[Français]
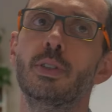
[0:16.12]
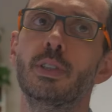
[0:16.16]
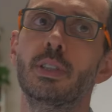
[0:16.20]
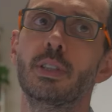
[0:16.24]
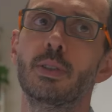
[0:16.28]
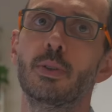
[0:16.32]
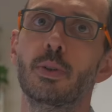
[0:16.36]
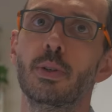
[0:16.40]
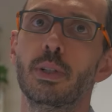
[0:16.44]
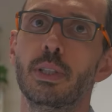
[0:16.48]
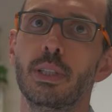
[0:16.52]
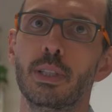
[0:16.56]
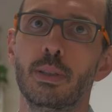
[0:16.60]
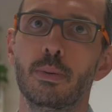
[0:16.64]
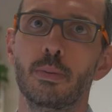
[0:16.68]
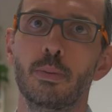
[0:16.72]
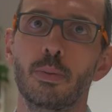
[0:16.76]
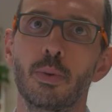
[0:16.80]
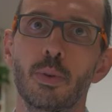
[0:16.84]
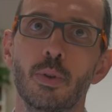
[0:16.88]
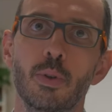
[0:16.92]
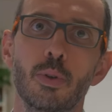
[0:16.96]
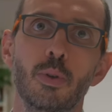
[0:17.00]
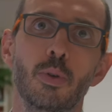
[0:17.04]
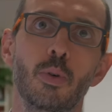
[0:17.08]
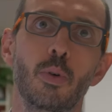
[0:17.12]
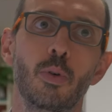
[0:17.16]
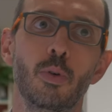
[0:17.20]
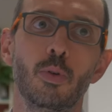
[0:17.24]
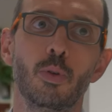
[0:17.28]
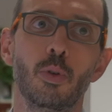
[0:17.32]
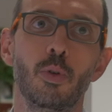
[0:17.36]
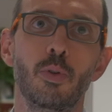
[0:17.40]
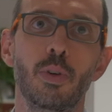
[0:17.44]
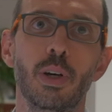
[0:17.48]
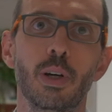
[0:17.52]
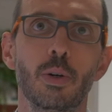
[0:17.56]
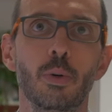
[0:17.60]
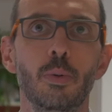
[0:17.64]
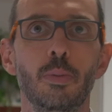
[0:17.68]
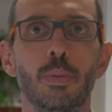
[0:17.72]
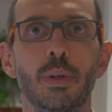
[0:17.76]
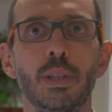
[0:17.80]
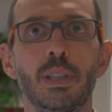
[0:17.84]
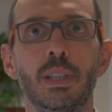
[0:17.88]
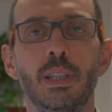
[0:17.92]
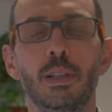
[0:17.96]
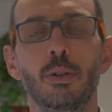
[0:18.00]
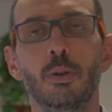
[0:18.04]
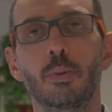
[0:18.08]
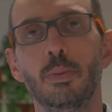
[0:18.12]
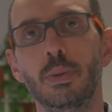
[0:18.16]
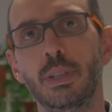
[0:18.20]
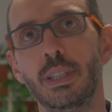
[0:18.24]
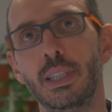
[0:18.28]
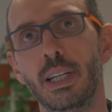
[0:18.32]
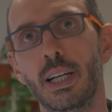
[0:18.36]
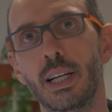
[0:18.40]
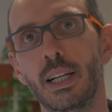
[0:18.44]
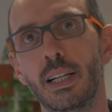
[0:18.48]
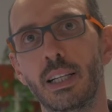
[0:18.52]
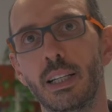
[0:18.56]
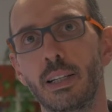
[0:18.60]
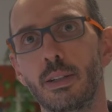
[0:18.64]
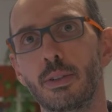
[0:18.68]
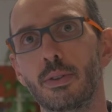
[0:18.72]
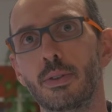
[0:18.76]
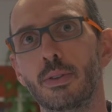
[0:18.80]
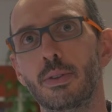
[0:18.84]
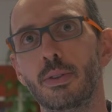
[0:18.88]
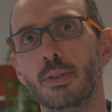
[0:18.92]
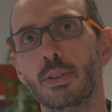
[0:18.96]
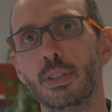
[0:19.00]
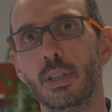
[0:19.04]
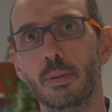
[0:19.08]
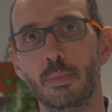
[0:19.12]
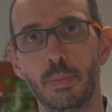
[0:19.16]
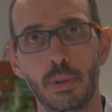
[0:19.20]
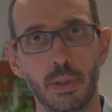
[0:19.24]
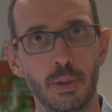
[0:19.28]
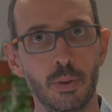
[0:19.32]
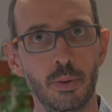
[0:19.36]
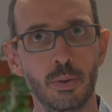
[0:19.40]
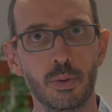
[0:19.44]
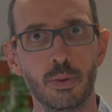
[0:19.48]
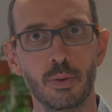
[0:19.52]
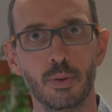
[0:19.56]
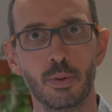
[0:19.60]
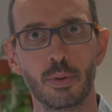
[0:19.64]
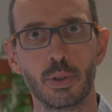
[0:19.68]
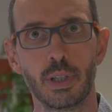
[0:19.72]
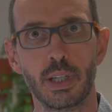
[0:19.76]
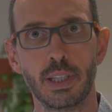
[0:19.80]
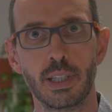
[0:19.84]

Historiquement, on devait accompagner l'hôpital et le CPE de